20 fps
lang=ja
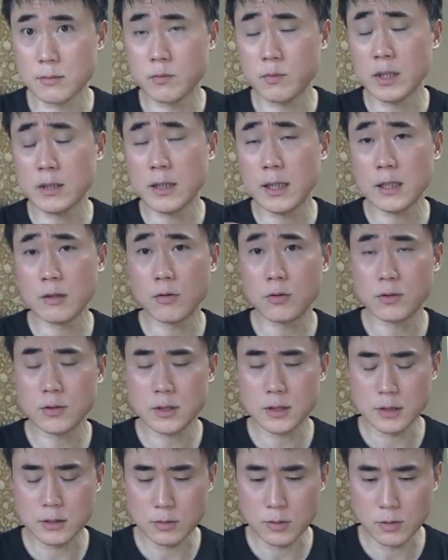まあ、外国
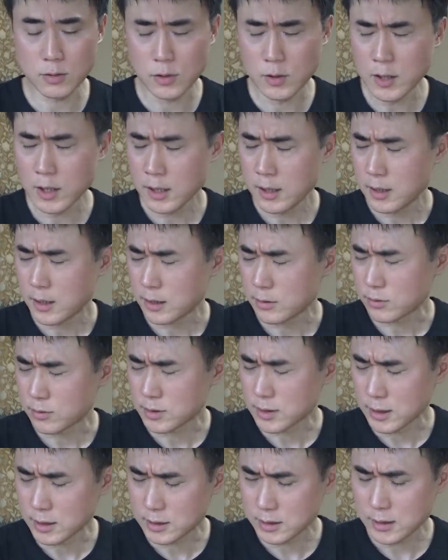人とあの
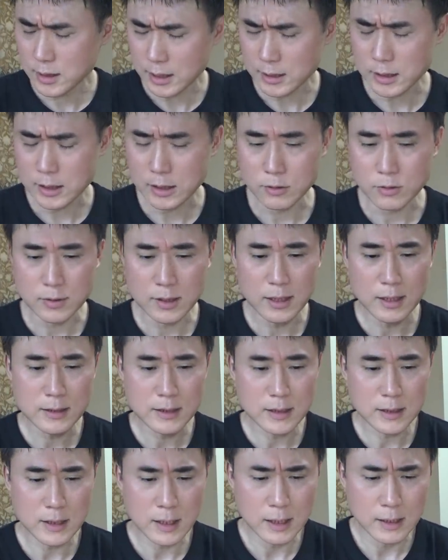接したっていう経
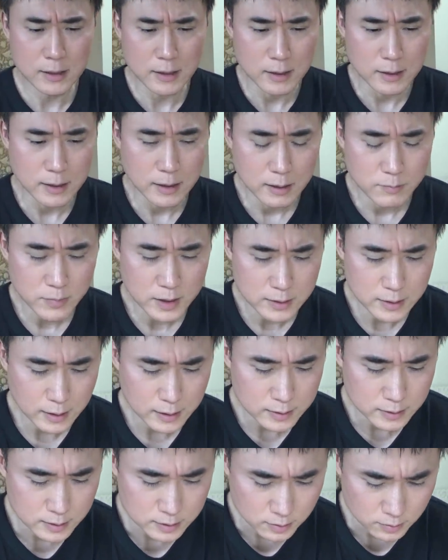験がねあんまりな
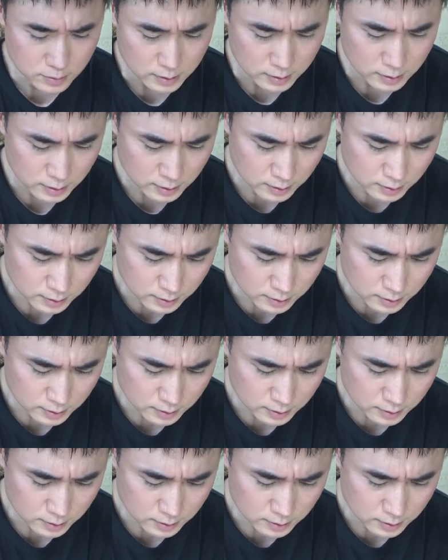いんですよね。